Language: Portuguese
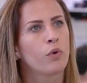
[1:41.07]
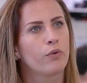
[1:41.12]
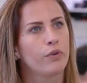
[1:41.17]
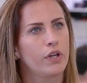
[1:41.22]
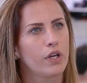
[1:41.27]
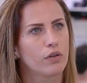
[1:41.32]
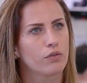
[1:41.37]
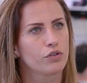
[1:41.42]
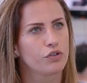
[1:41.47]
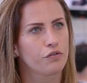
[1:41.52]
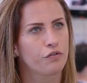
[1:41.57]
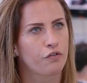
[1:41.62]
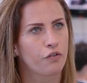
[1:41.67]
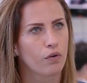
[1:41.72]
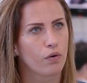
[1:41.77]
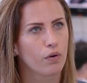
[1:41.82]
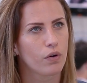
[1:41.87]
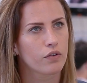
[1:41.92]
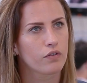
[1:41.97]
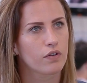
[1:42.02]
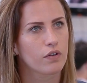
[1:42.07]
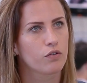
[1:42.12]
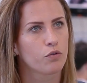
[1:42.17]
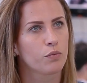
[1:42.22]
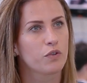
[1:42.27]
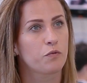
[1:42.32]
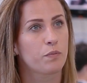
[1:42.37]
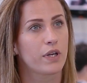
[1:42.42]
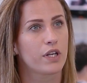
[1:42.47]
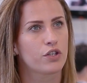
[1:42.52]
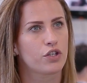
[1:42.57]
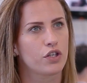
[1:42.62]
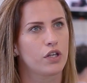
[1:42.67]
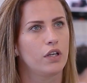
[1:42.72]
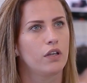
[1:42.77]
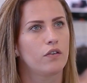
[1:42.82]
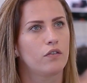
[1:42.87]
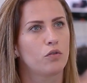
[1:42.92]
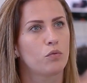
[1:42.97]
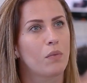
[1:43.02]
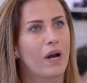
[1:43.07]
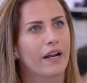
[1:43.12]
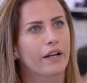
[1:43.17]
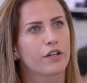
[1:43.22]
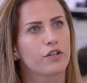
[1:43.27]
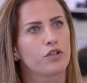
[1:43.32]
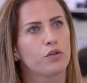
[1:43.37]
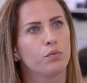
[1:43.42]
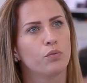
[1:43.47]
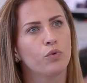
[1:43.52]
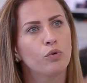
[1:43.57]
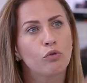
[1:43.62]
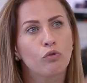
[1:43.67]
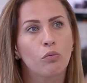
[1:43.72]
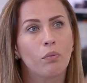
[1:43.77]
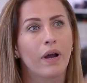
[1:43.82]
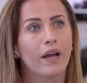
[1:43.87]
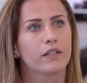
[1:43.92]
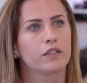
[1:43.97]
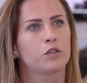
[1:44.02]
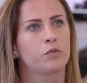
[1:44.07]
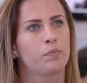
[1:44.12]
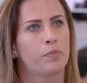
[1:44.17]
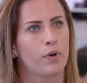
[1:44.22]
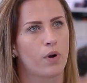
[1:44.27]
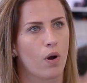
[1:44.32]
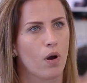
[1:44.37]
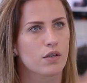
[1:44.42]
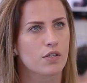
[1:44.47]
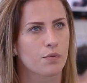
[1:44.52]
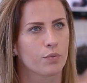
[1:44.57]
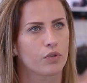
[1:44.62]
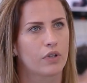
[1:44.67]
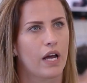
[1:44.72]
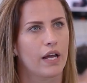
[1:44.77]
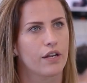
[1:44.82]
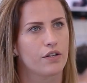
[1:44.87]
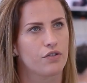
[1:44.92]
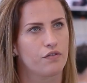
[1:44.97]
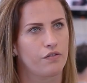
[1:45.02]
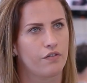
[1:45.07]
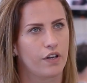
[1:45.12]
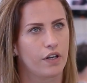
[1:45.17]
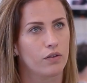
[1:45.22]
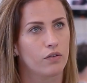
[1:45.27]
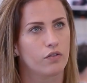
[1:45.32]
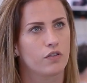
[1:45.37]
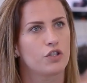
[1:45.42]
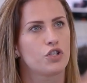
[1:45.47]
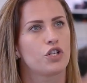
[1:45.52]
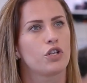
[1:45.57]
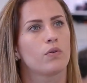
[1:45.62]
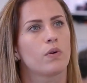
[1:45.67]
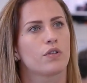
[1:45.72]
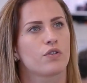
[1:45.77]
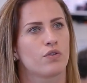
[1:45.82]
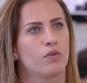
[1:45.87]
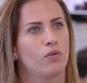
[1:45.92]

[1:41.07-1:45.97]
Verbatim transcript: uma união de forças, uma expertise, um marketing muito mais próximo da área de venda, sentindo as